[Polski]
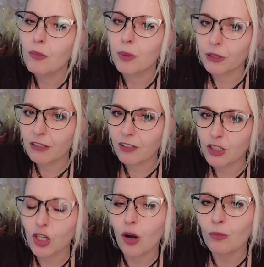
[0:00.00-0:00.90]

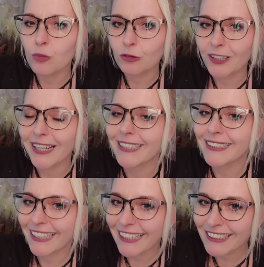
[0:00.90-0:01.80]
ponieważ mówię
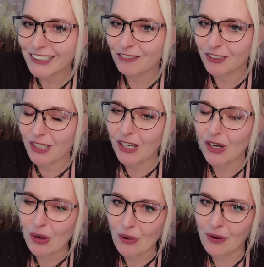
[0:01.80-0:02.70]
negatywnie
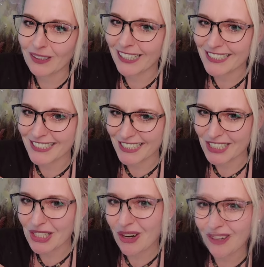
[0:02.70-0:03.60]
o
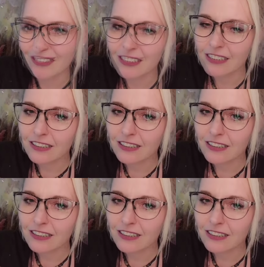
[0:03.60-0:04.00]
organizacji Jehowy.